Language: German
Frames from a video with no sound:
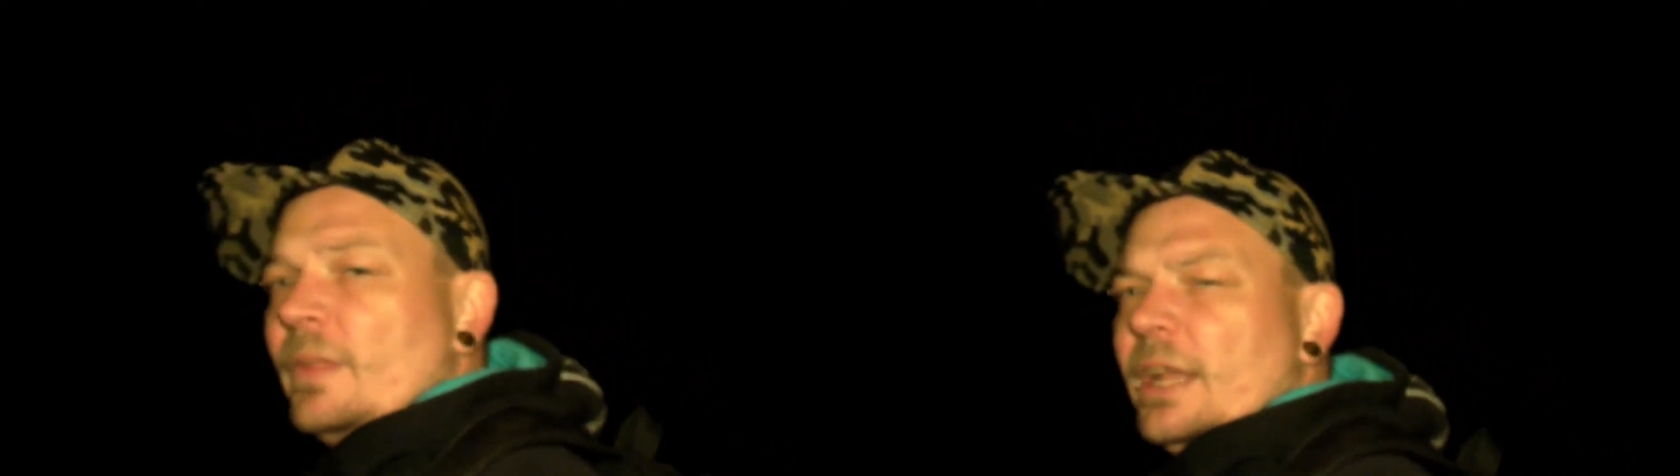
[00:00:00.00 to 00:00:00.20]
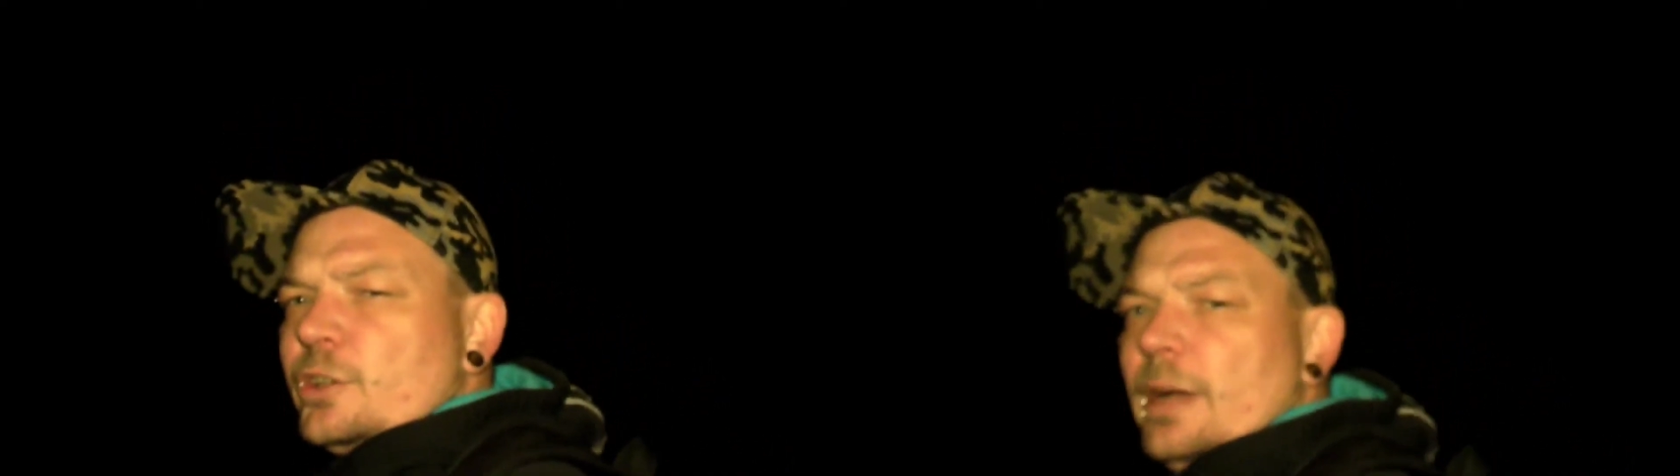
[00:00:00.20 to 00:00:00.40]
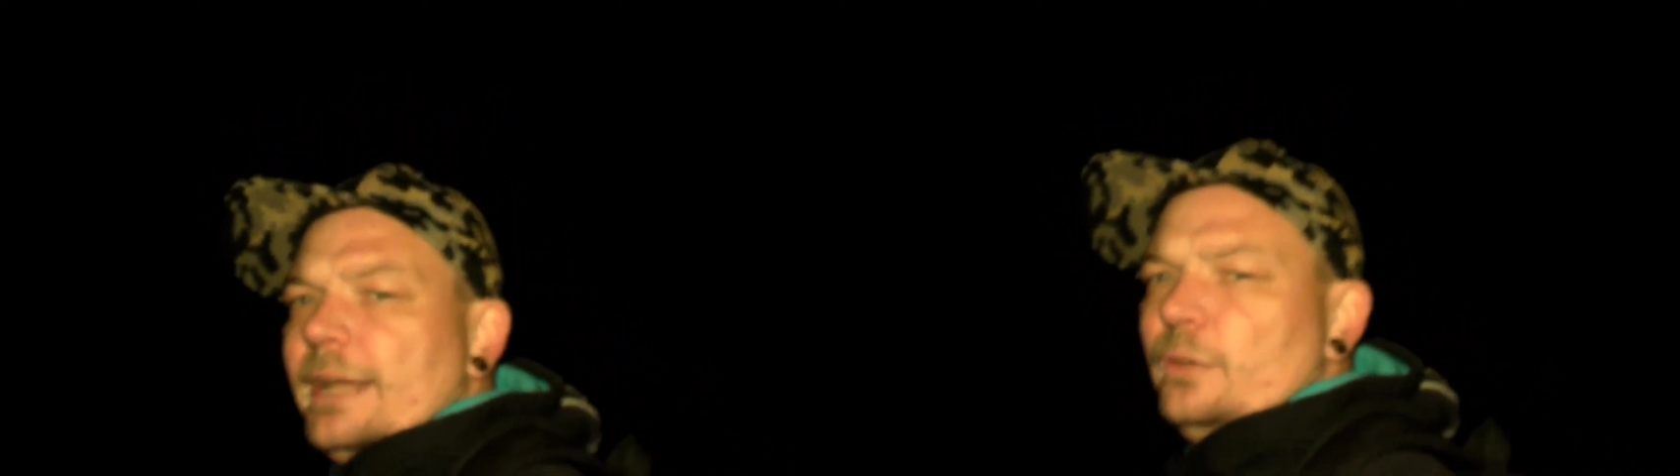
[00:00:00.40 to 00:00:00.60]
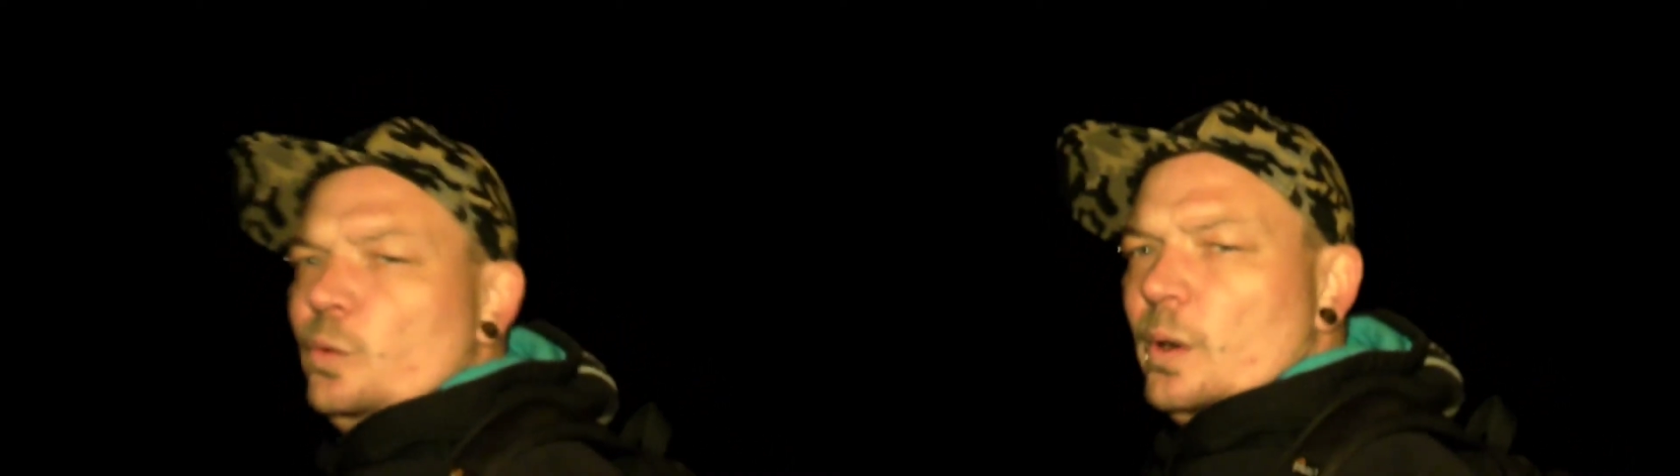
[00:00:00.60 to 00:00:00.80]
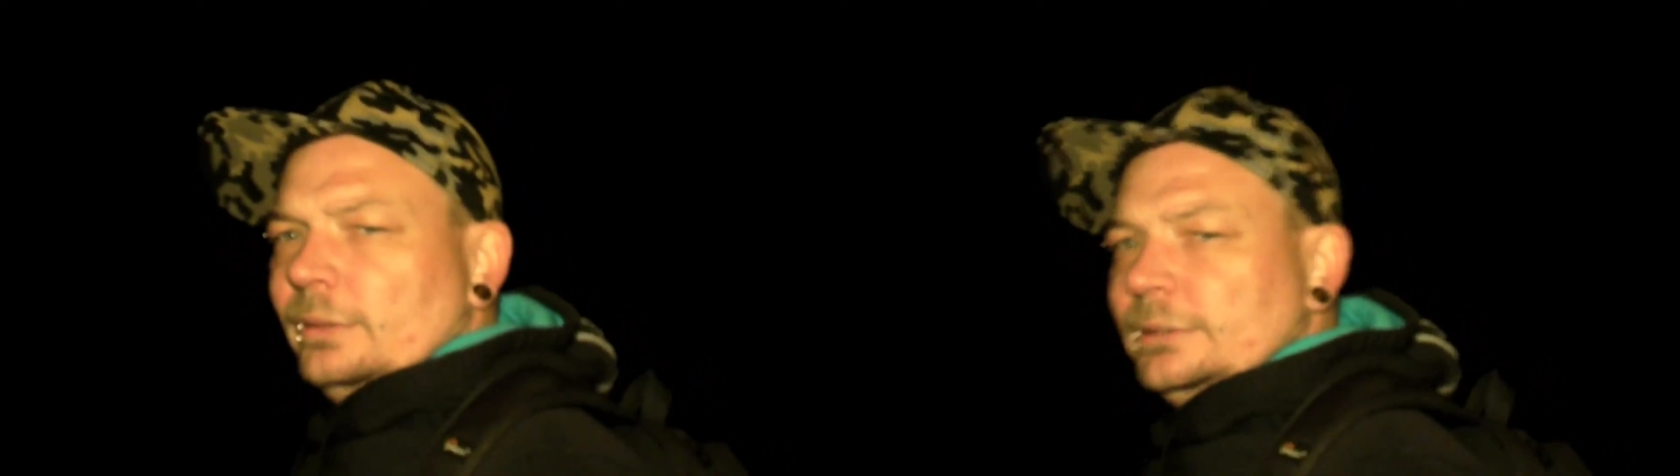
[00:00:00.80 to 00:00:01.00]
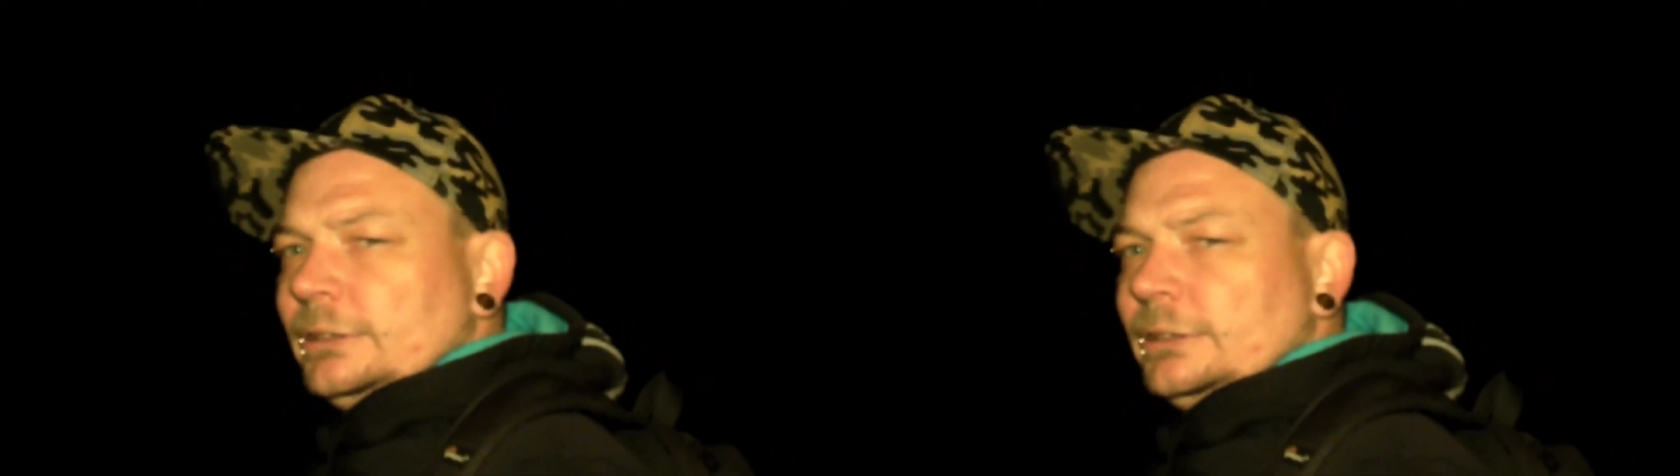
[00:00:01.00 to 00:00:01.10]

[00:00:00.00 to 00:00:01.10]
so ein Uhr,